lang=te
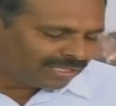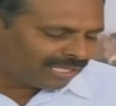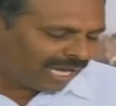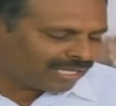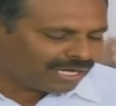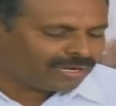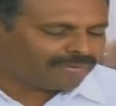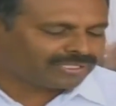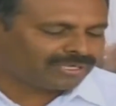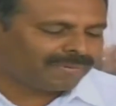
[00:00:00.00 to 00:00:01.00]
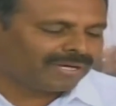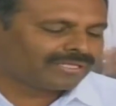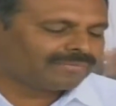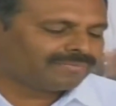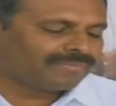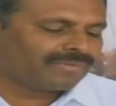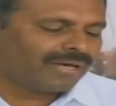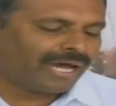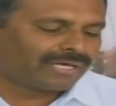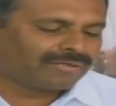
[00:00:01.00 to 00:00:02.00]
సాధారణ వర్షపాతం
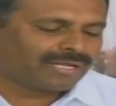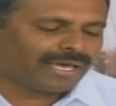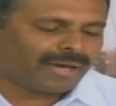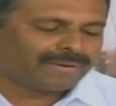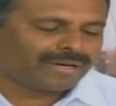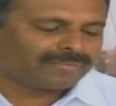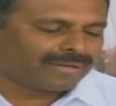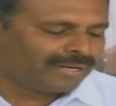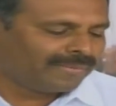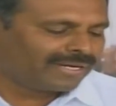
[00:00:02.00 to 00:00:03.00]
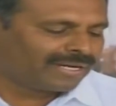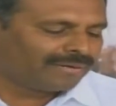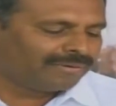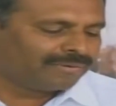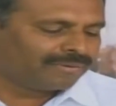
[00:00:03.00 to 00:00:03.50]
ఐదు వందల యాభై ఆరు మిల్లీమీటర్లు